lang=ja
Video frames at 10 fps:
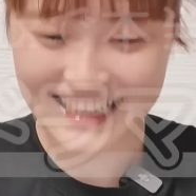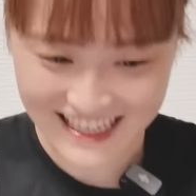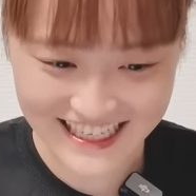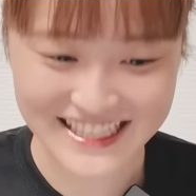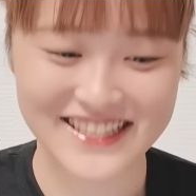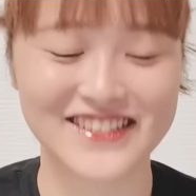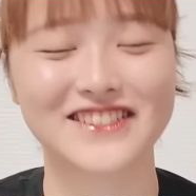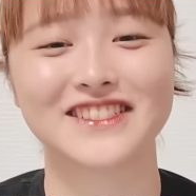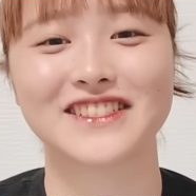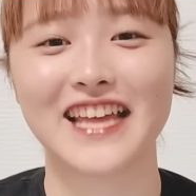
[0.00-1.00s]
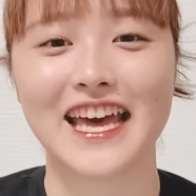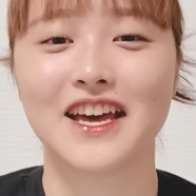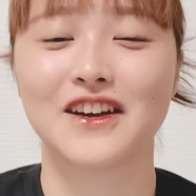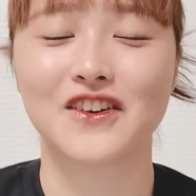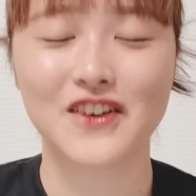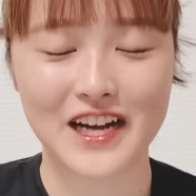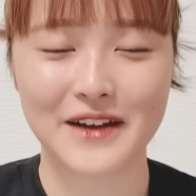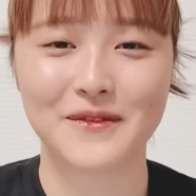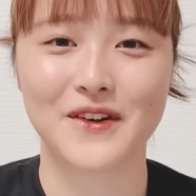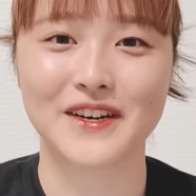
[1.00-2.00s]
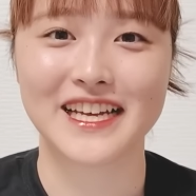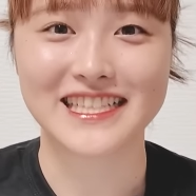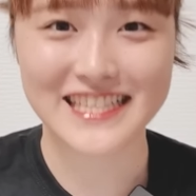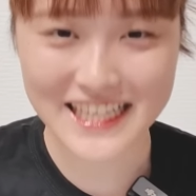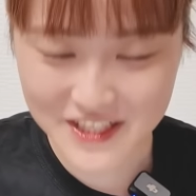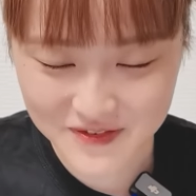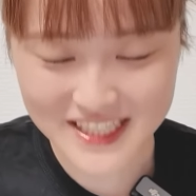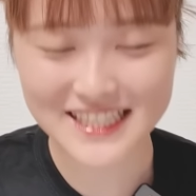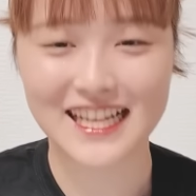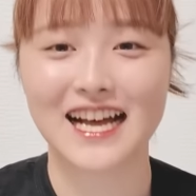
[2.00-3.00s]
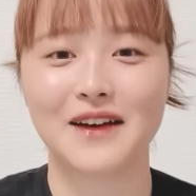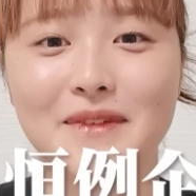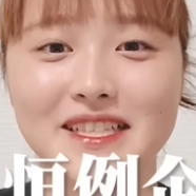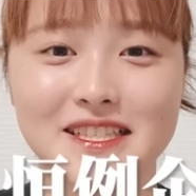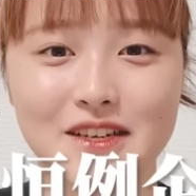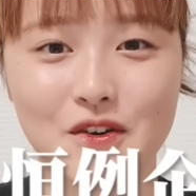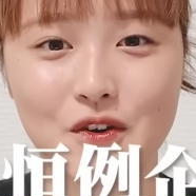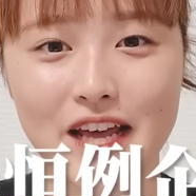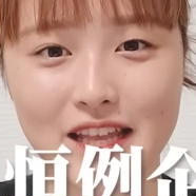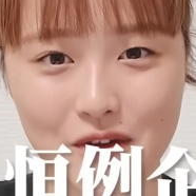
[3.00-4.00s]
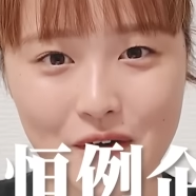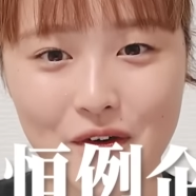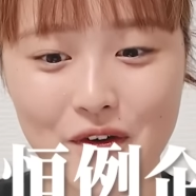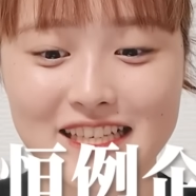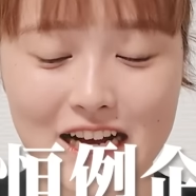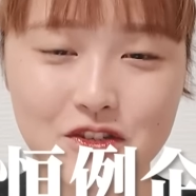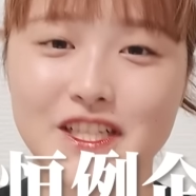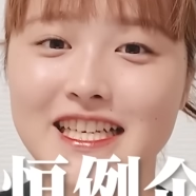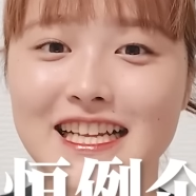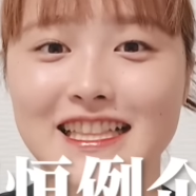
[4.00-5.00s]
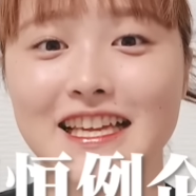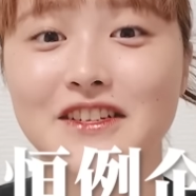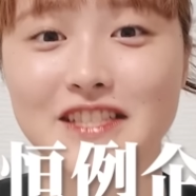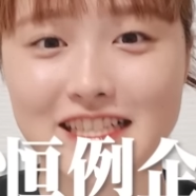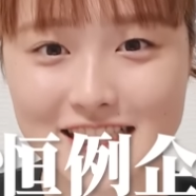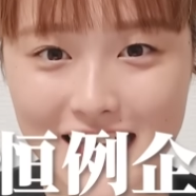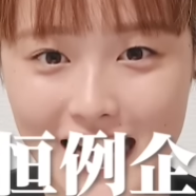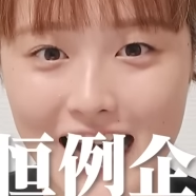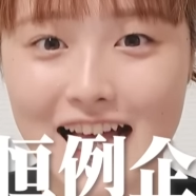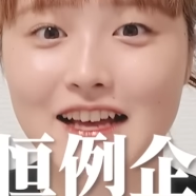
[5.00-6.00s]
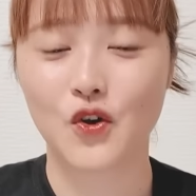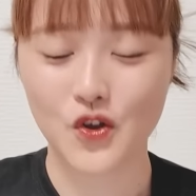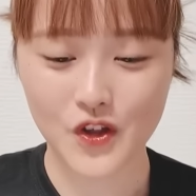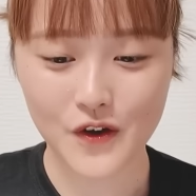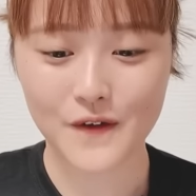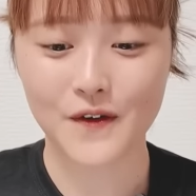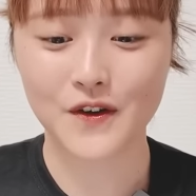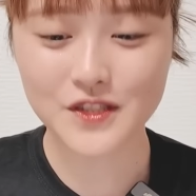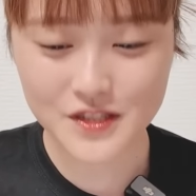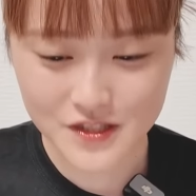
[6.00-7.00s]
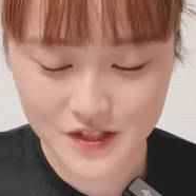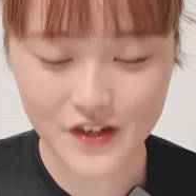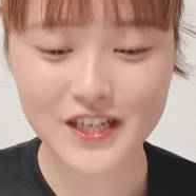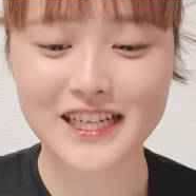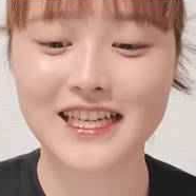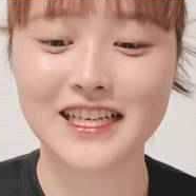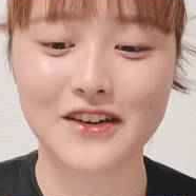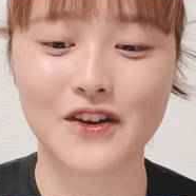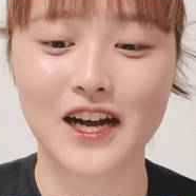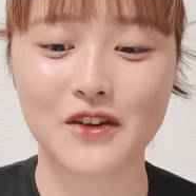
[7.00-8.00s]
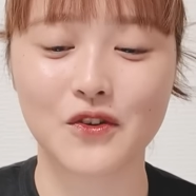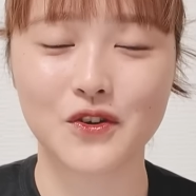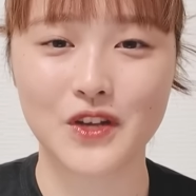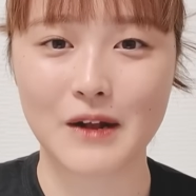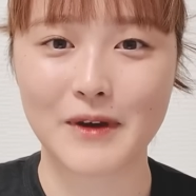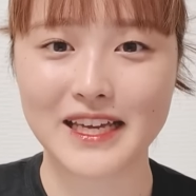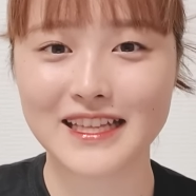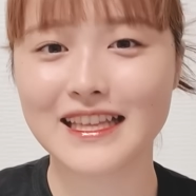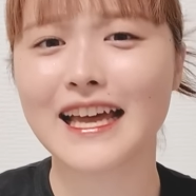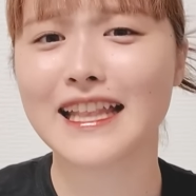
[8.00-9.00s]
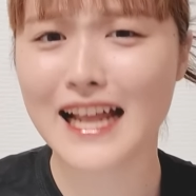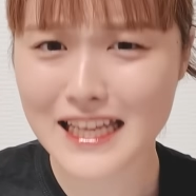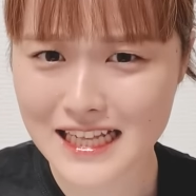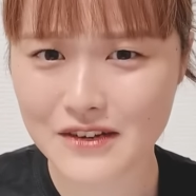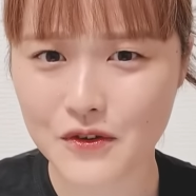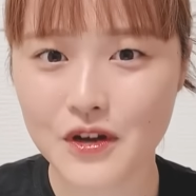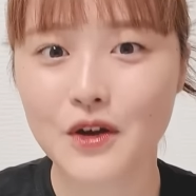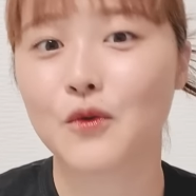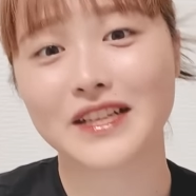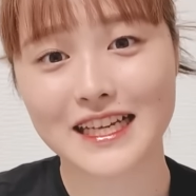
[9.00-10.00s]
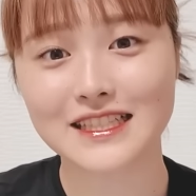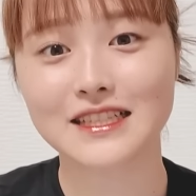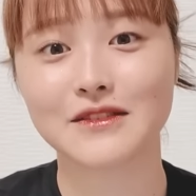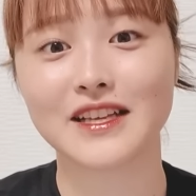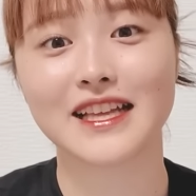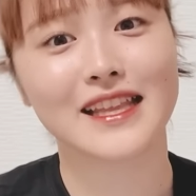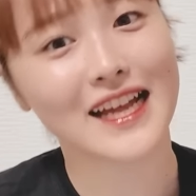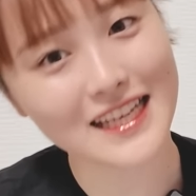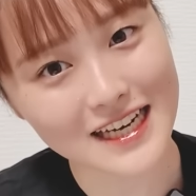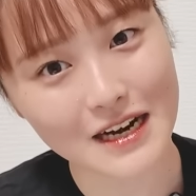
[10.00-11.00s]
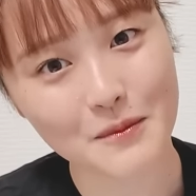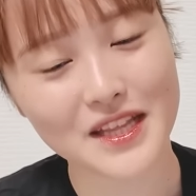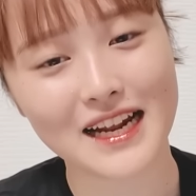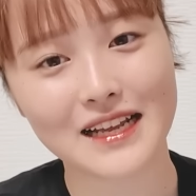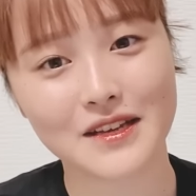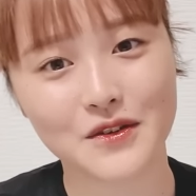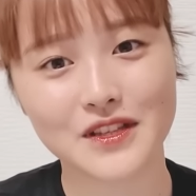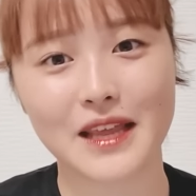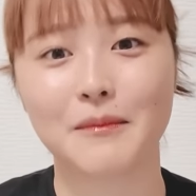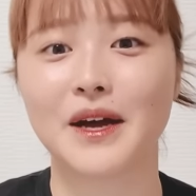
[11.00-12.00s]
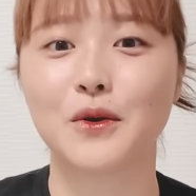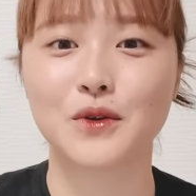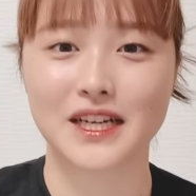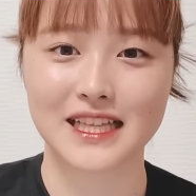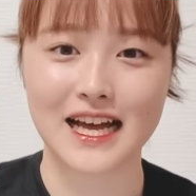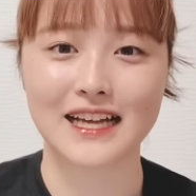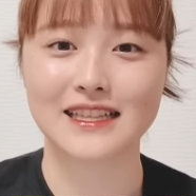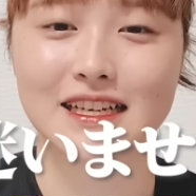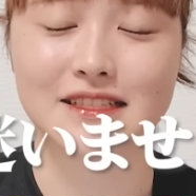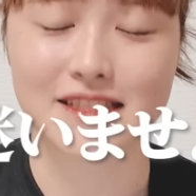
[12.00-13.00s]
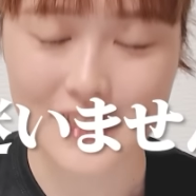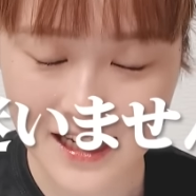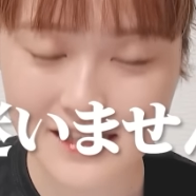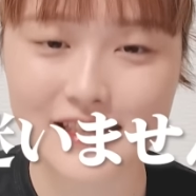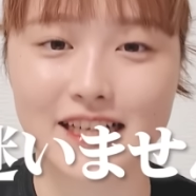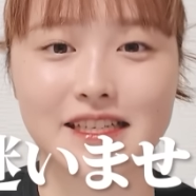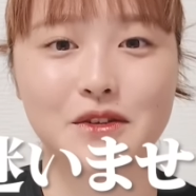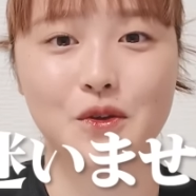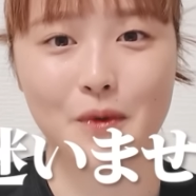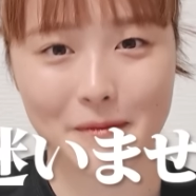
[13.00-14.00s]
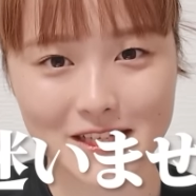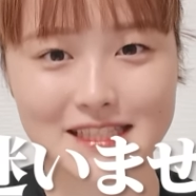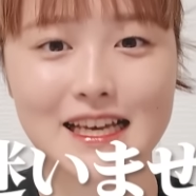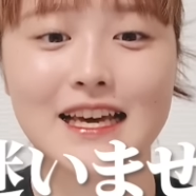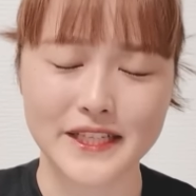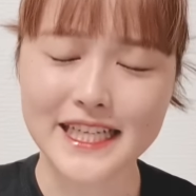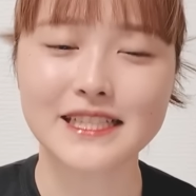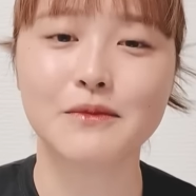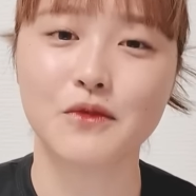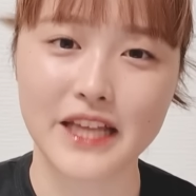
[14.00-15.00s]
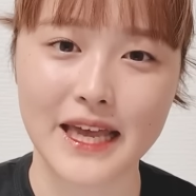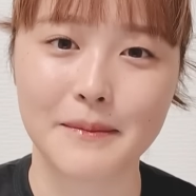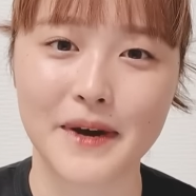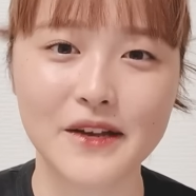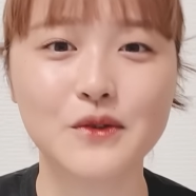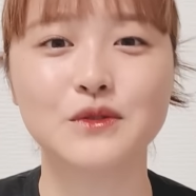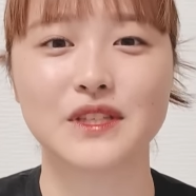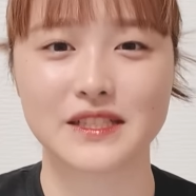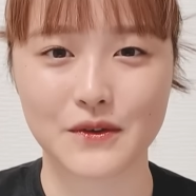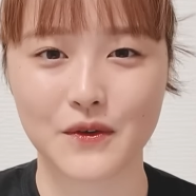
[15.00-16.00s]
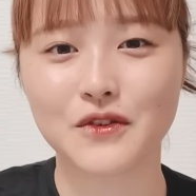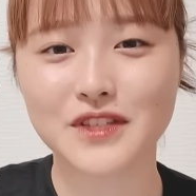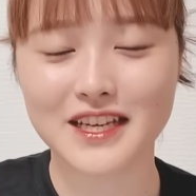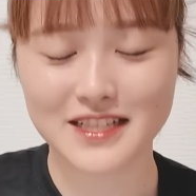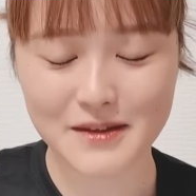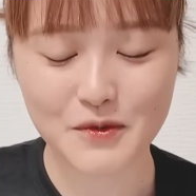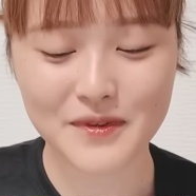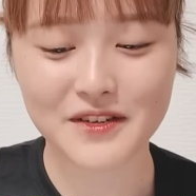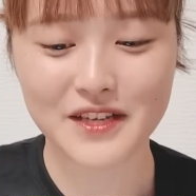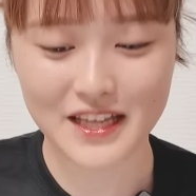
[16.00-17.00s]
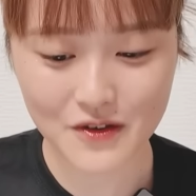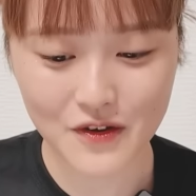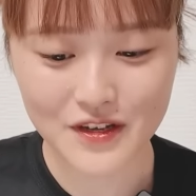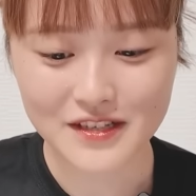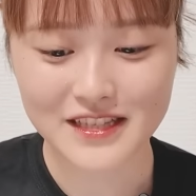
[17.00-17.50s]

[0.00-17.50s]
はいということで今回もやってきました毎月恒例の企画になっているんですがこの本当に人気の韓国ドラマ一体何なの私たちは一体何から見たらいいのって迷う方たくさんいらっしゃると思います私もね迷うんですよ基本的に全部見るけど